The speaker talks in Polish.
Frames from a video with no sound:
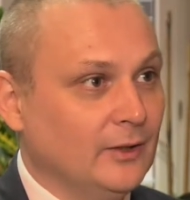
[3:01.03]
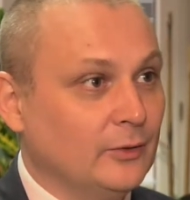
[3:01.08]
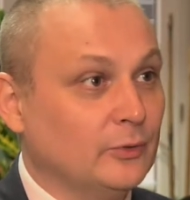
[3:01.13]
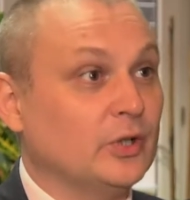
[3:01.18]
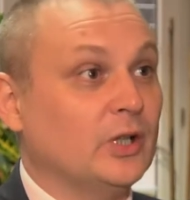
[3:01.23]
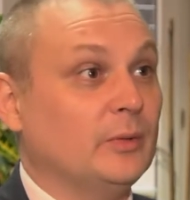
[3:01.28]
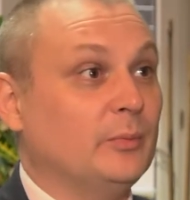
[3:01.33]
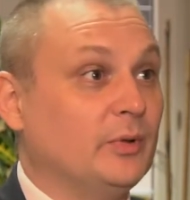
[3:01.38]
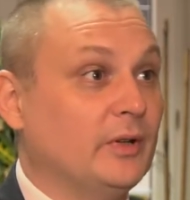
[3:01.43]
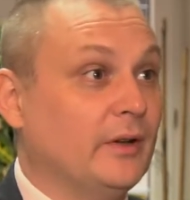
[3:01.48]

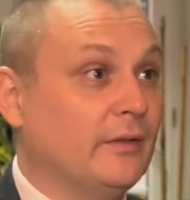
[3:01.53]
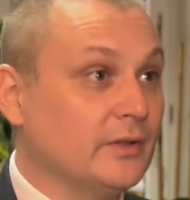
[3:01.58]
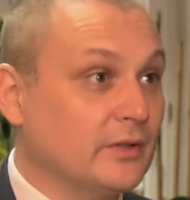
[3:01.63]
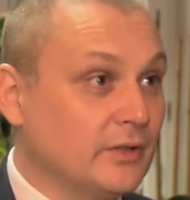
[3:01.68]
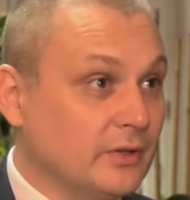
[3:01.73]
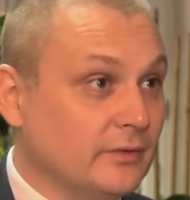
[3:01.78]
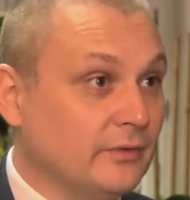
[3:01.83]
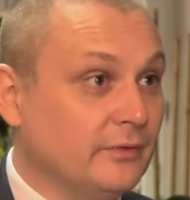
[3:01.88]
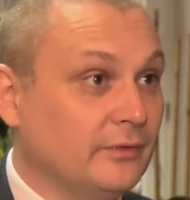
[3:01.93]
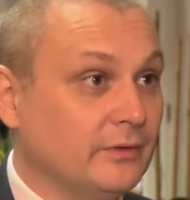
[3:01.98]
która pojawia
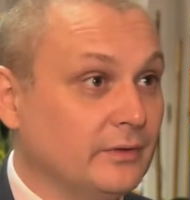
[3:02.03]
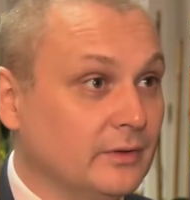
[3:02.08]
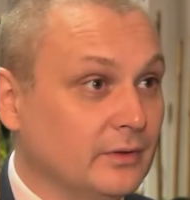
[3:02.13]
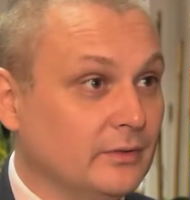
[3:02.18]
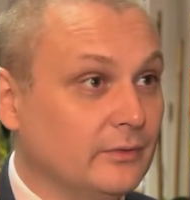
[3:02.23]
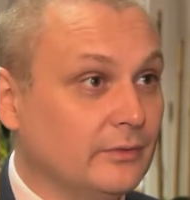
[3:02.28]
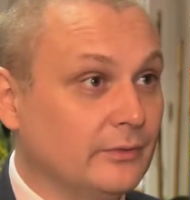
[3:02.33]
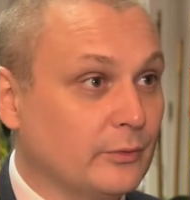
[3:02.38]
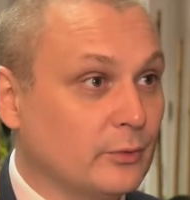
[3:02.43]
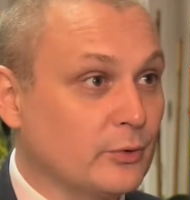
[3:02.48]
się w,
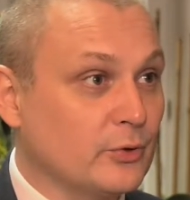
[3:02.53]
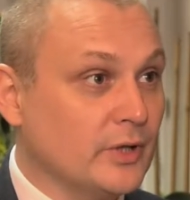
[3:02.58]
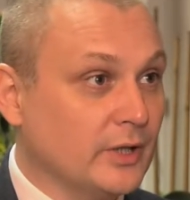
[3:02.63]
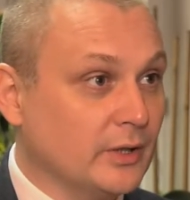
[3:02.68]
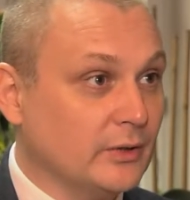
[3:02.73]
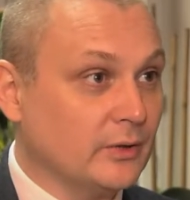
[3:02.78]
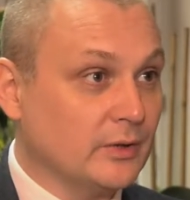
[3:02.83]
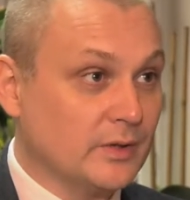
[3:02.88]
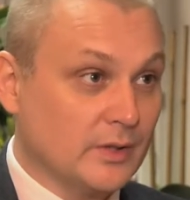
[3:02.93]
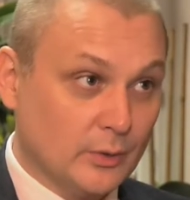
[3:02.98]
w
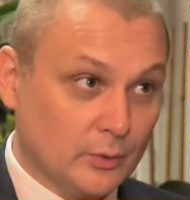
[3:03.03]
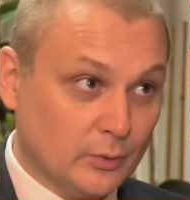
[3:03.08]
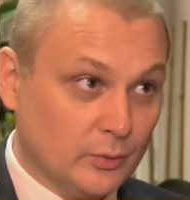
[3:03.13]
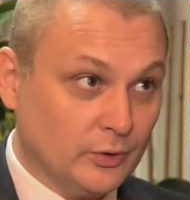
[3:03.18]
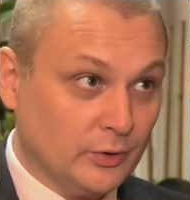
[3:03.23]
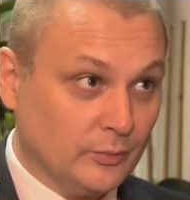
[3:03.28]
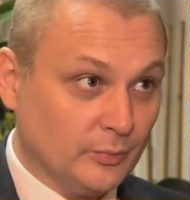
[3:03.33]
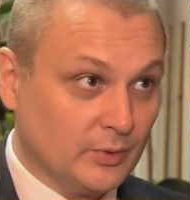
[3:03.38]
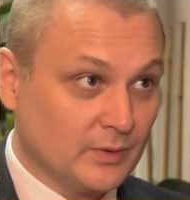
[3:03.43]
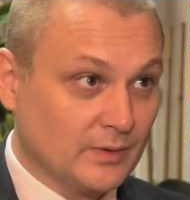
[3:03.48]
różnego rodzaju
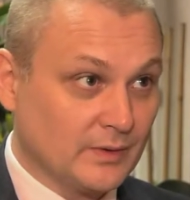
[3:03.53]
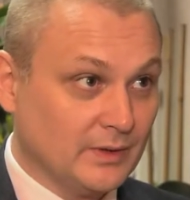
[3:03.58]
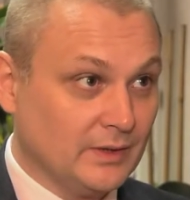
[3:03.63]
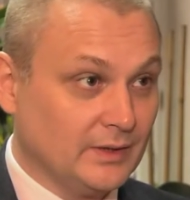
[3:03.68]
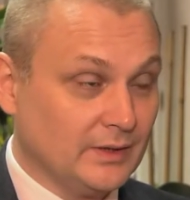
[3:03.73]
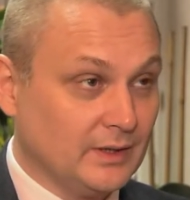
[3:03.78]
ogólnopolskich